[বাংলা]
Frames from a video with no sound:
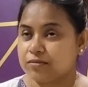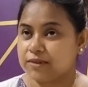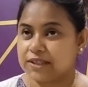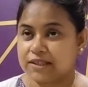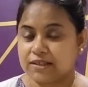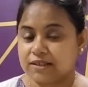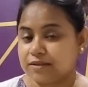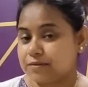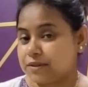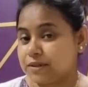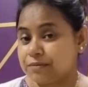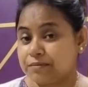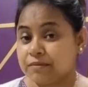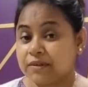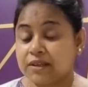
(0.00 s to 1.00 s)
জাস্ট মানে
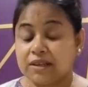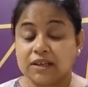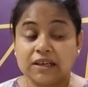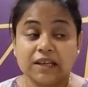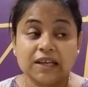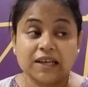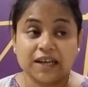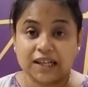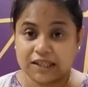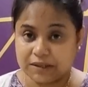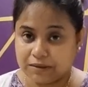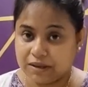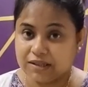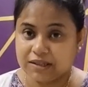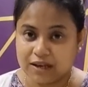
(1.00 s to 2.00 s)

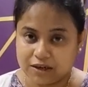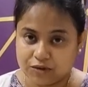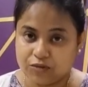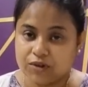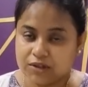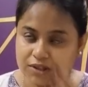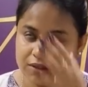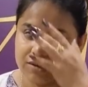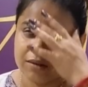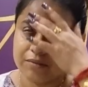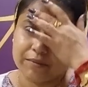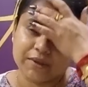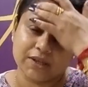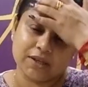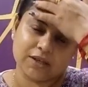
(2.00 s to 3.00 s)
রাত্রেবেলা স্নান করেছি
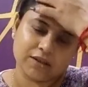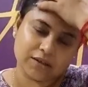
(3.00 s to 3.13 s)
মানে